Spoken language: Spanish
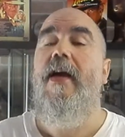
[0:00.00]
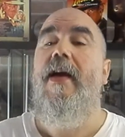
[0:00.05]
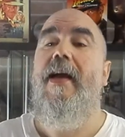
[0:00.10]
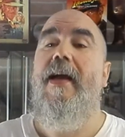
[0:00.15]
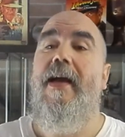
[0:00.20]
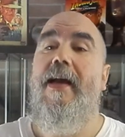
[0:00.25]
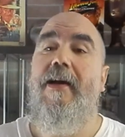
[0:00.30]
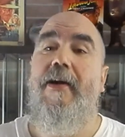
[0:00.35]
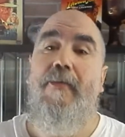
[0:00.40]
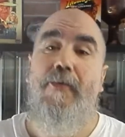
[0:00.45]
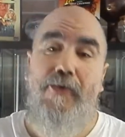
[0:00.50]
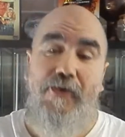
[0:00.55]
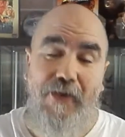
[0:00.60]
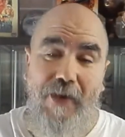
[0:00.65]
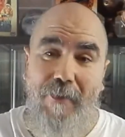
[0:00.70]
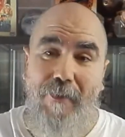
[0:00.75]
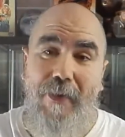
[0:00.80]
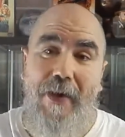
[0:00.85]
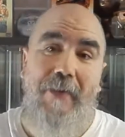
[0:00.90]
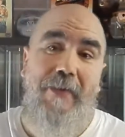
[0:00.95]
Eh, como
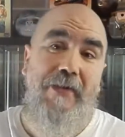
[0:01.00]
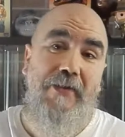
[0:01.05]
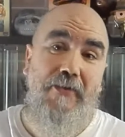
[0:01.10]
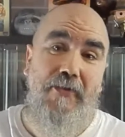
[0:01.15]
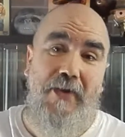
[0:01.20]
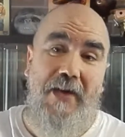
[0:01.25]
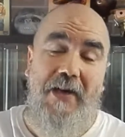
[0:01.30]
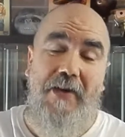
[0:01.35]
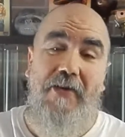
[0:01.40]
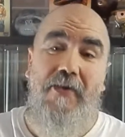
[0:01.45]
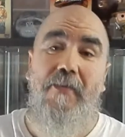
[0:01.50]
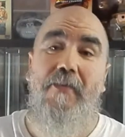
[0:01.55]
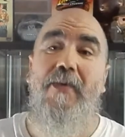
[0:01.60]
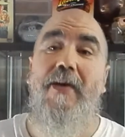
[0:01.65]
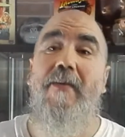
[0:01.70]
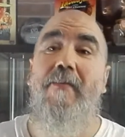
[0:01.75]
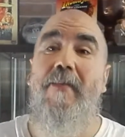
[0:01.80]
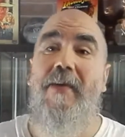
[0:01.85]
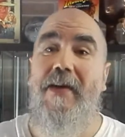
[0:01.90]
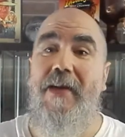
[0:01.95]
siempre, aventureros,
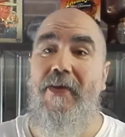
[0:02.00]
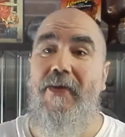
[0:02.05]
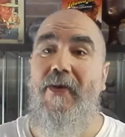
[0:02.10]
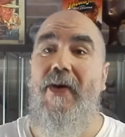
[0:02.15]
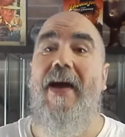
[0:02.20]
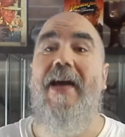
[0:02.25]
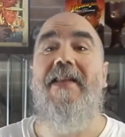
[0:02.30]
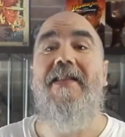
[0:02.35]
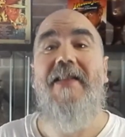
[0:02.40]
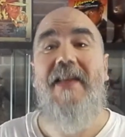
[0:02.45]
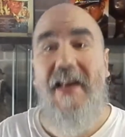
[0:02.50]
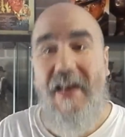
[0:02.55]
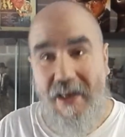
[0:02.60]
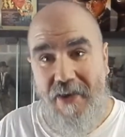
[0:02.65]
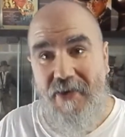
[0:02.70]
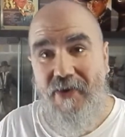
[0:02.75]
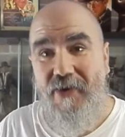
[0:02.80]
bienvenidos a Indiana